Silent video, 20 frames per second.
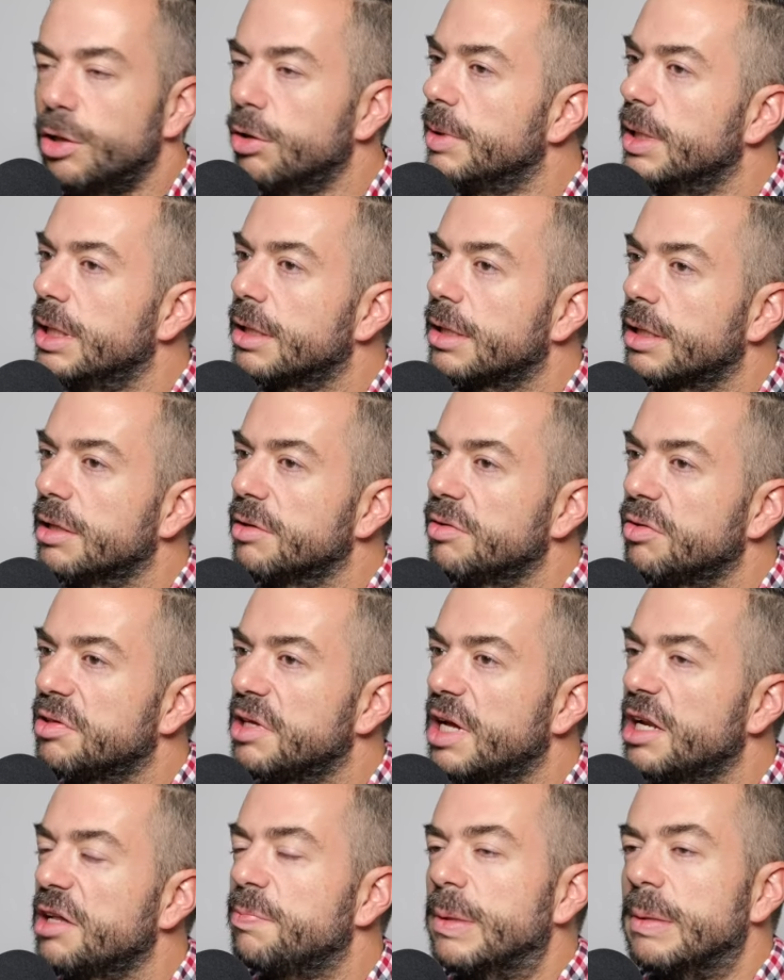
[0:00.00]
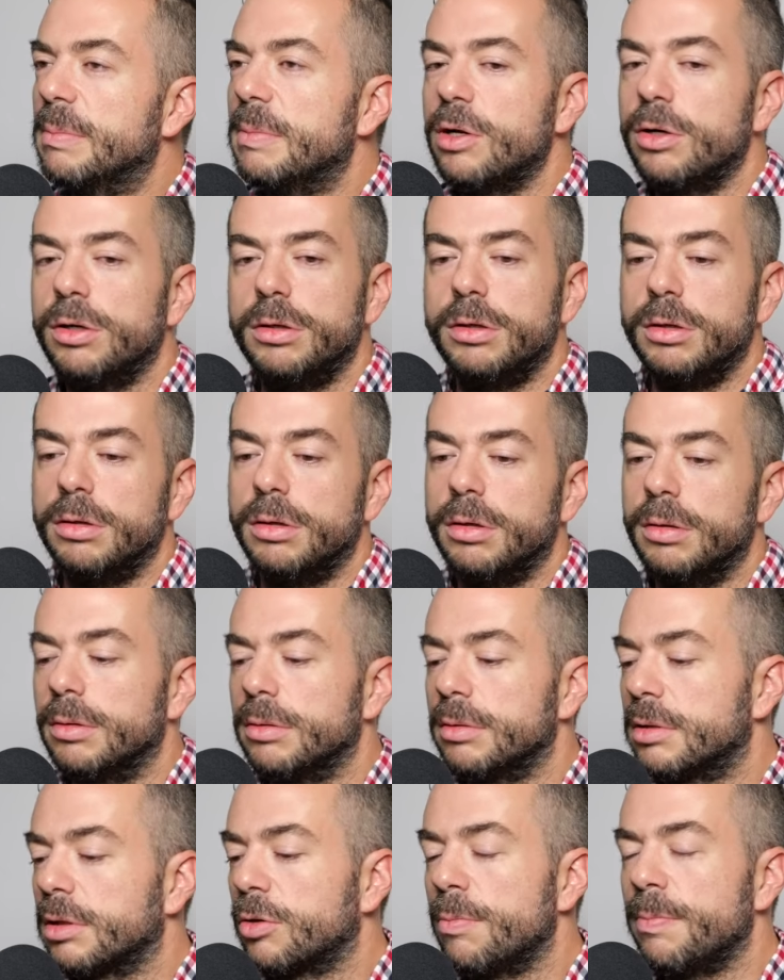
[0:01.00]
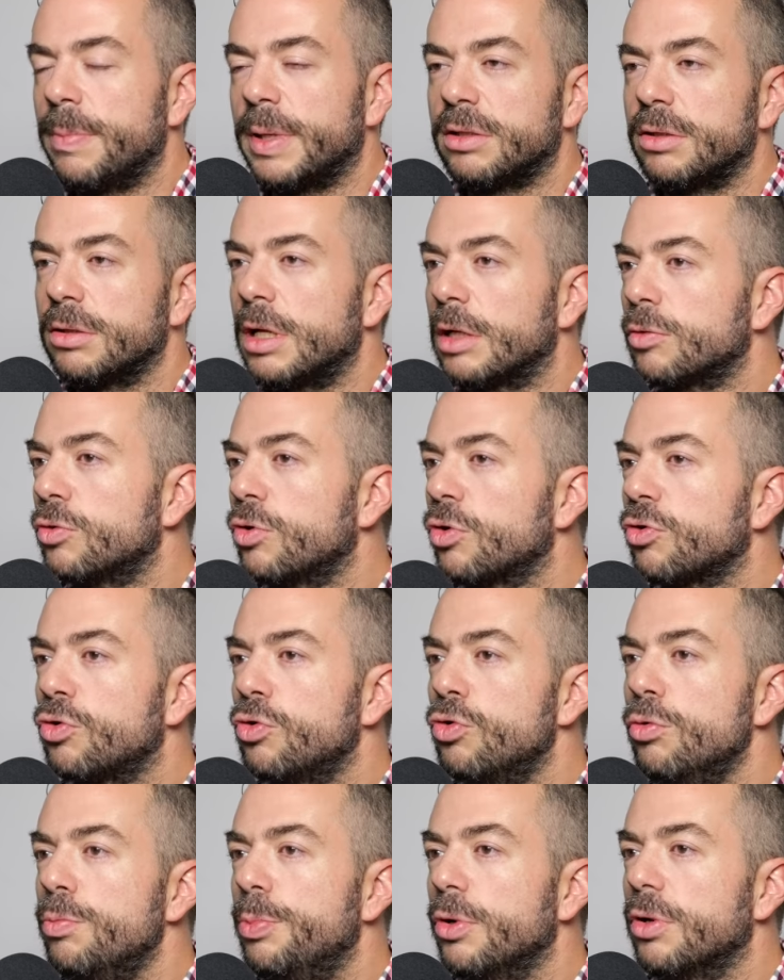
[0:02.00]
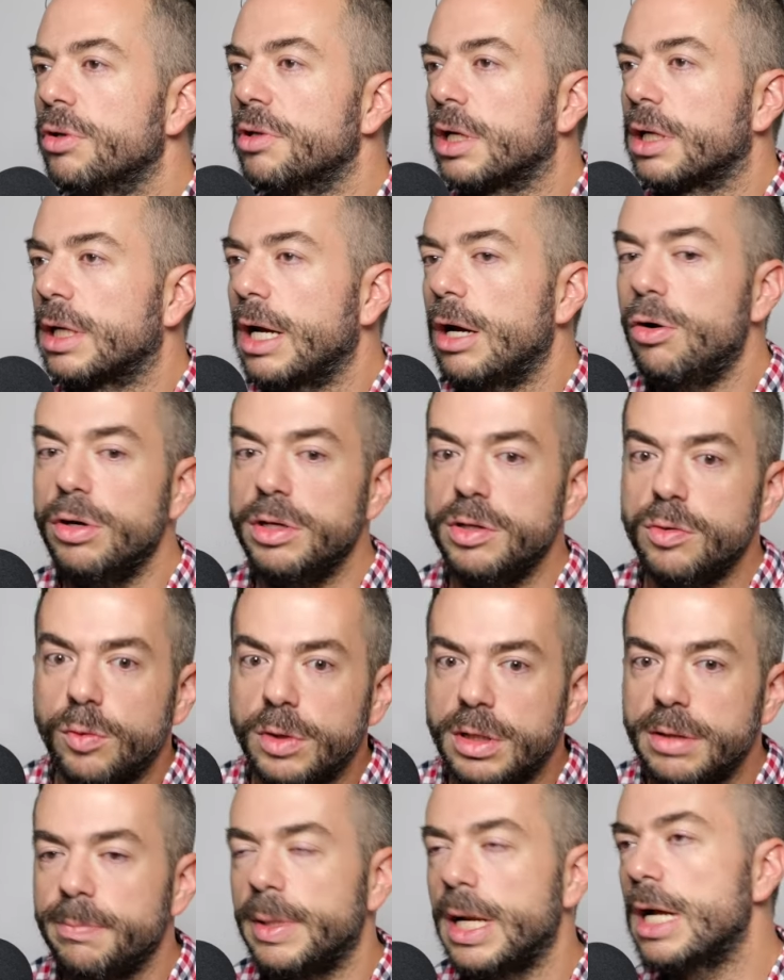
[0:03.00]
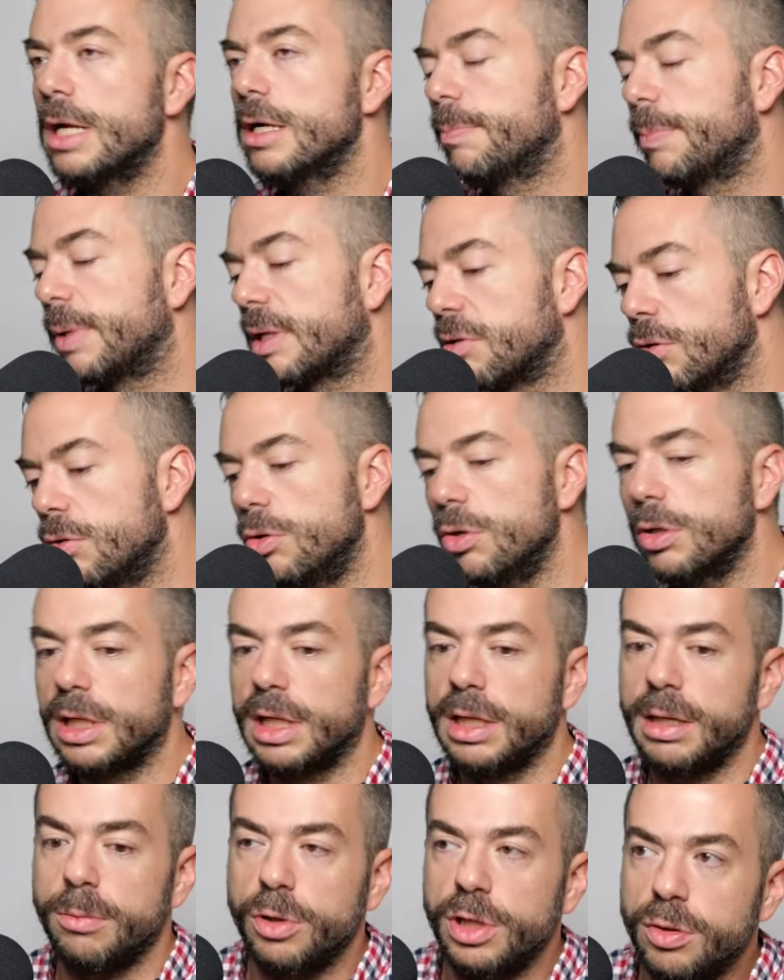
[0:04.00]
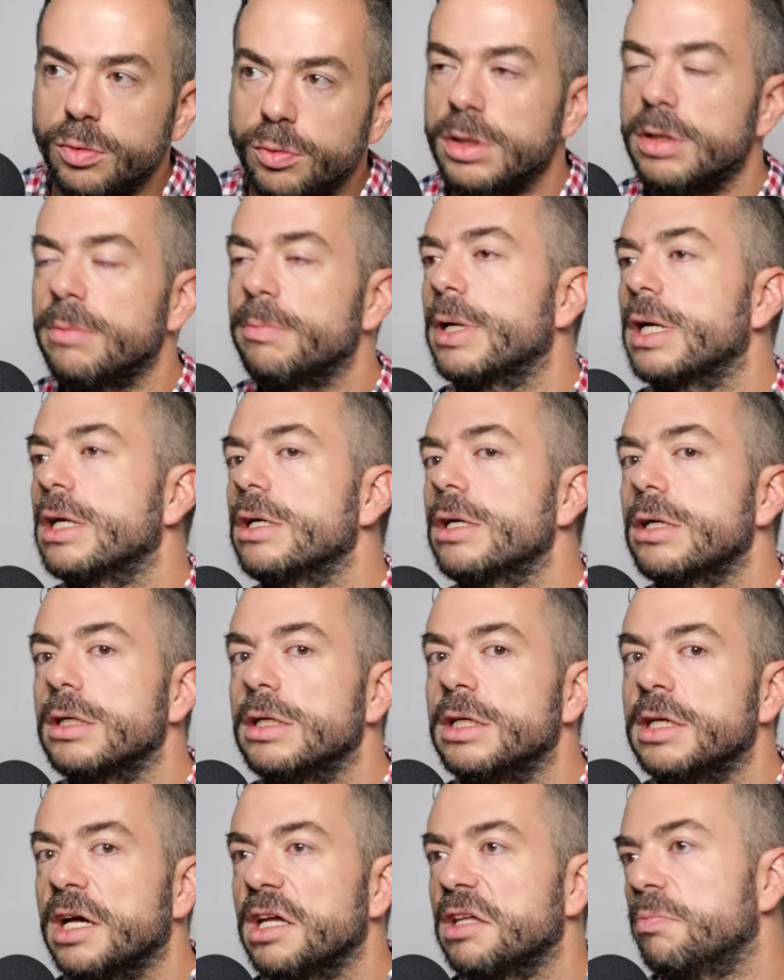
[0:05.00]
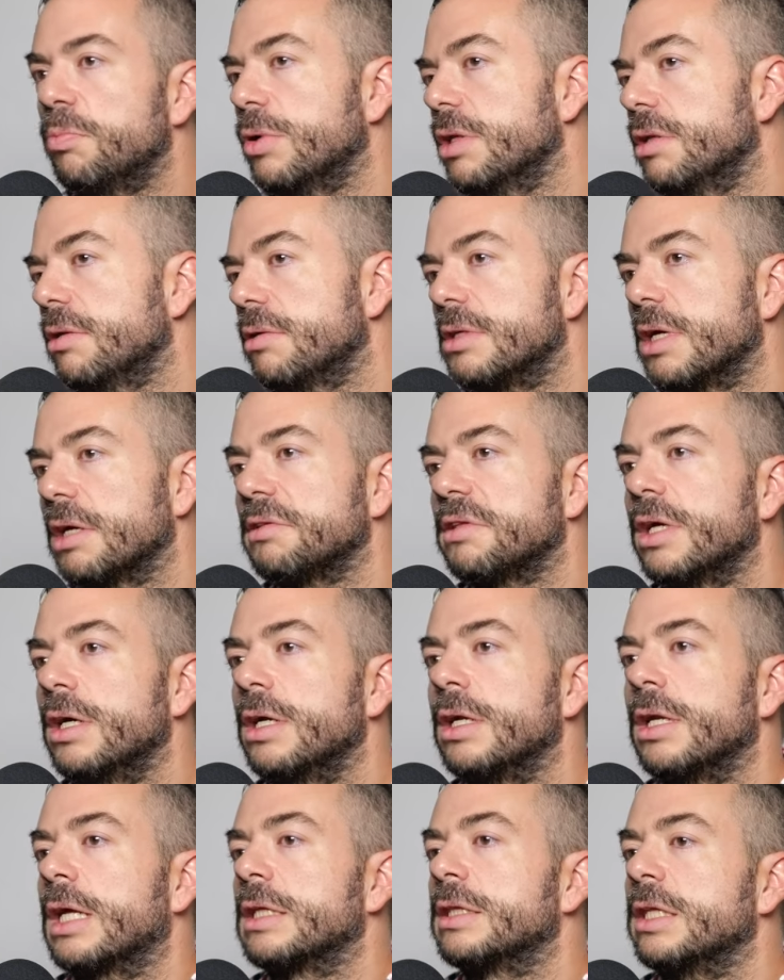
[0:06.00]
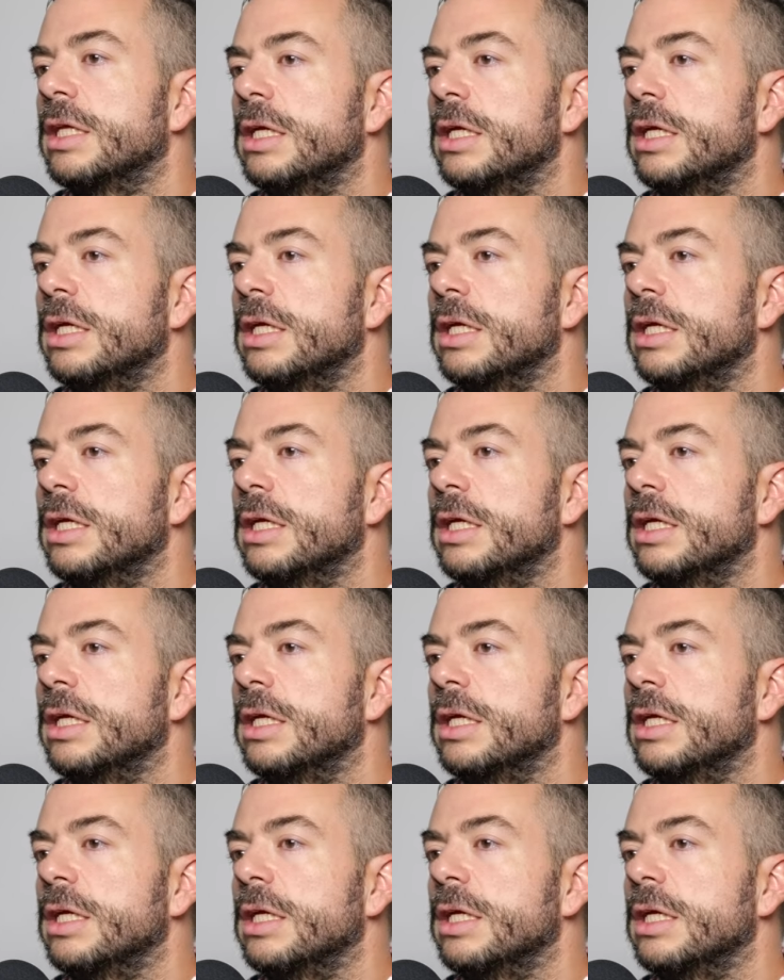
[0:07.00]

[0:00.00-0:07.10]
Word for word: sí lo vi en redes sociales. Primero se compartió en algunos grupos de que, ¡Ay, un wedding planner pasó, que en la boda un wedding planner, y ya después ya está en